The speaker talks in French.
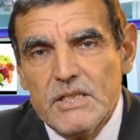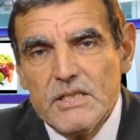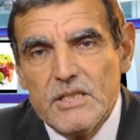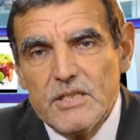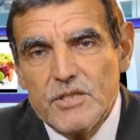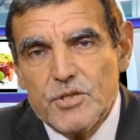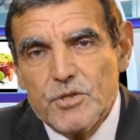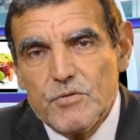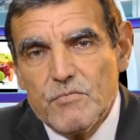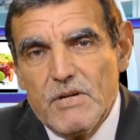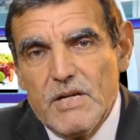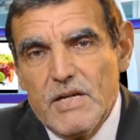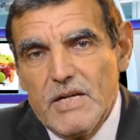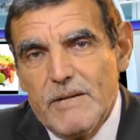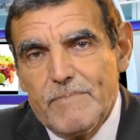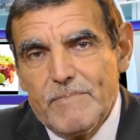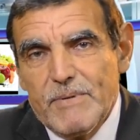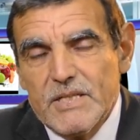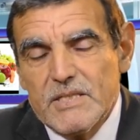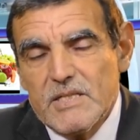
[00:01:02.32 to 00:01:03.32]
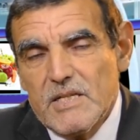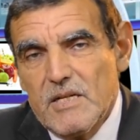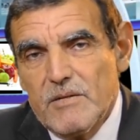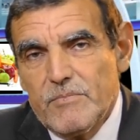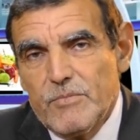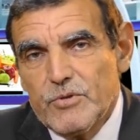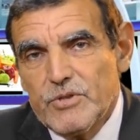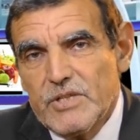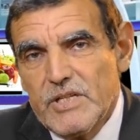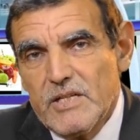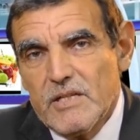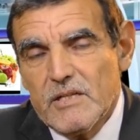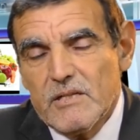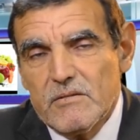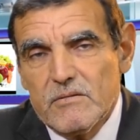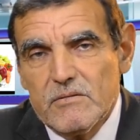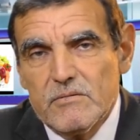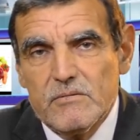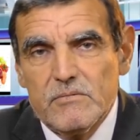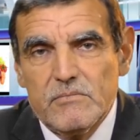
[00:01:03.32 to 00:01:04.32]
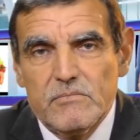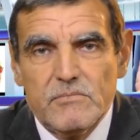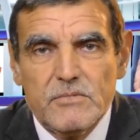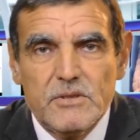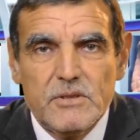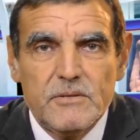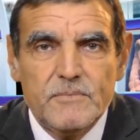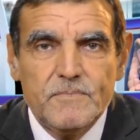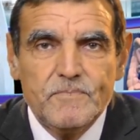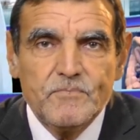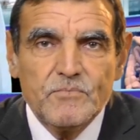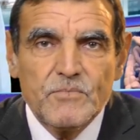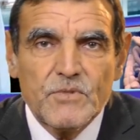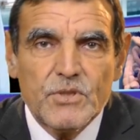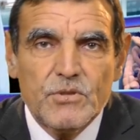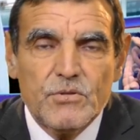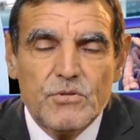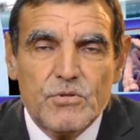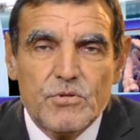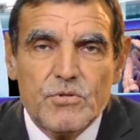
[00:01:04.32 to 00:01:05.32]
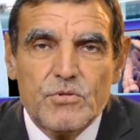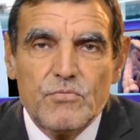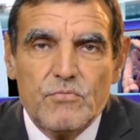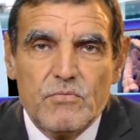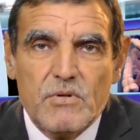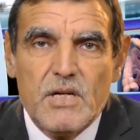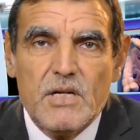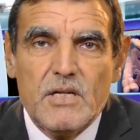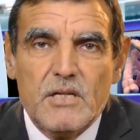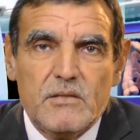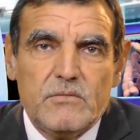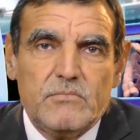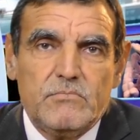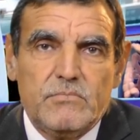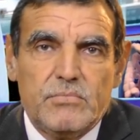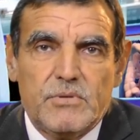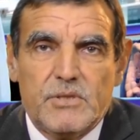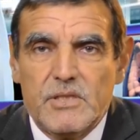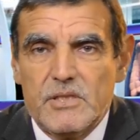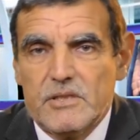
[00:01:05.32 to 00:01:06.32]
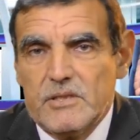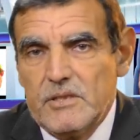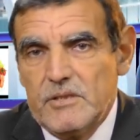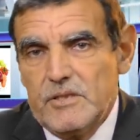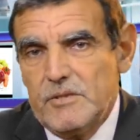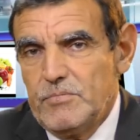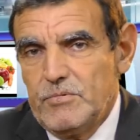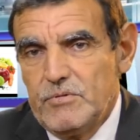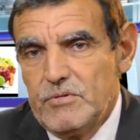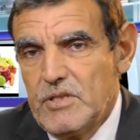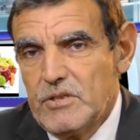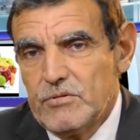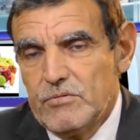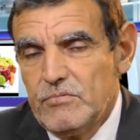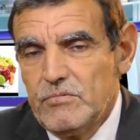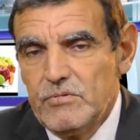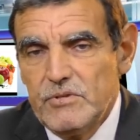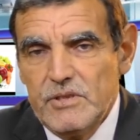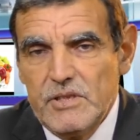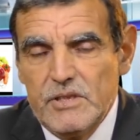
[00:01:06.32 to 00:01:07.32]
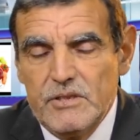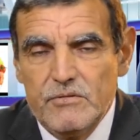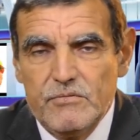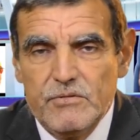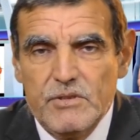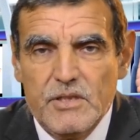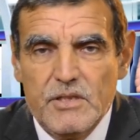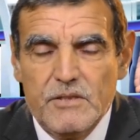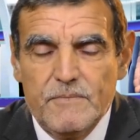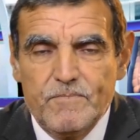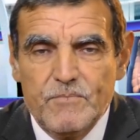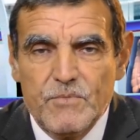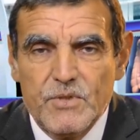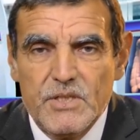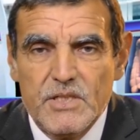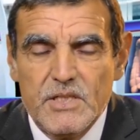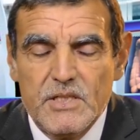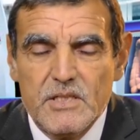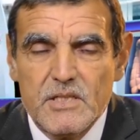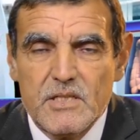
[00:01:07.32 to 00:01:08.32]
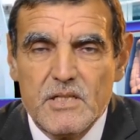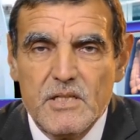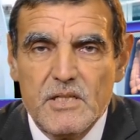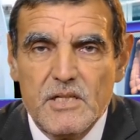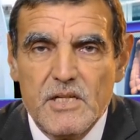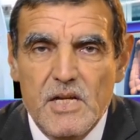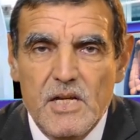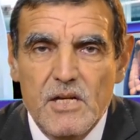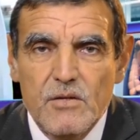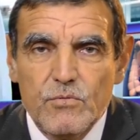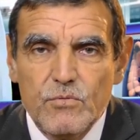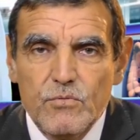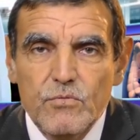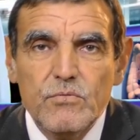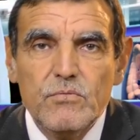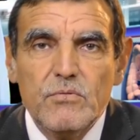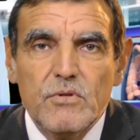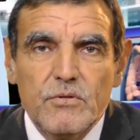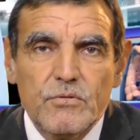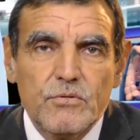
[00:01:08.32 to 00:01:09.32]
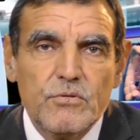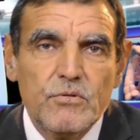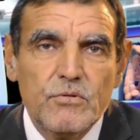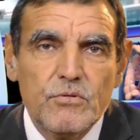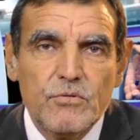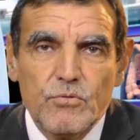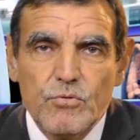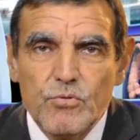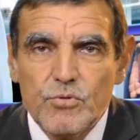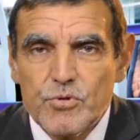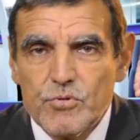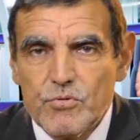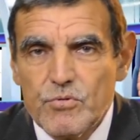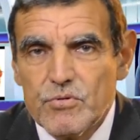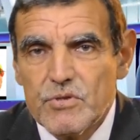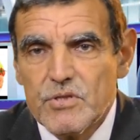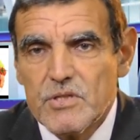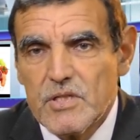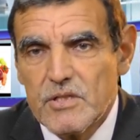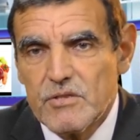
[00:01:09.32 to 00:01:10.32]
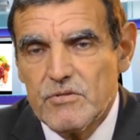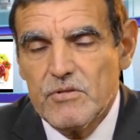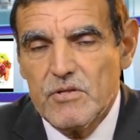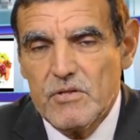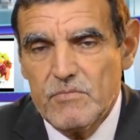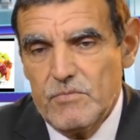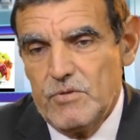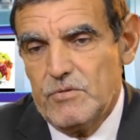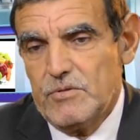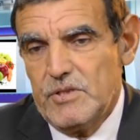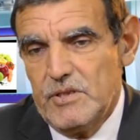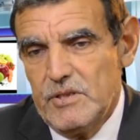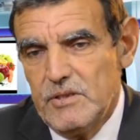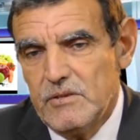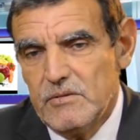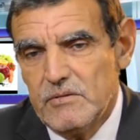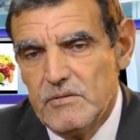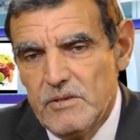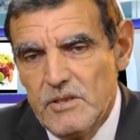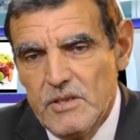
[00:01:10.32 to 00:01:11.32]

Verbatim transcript: euh, soit les pâtes alimentaires, euh, soit euh, certains types de gâteaux, il y, a des, il, y a, des céréales, ou encore le couscous actuellement qui,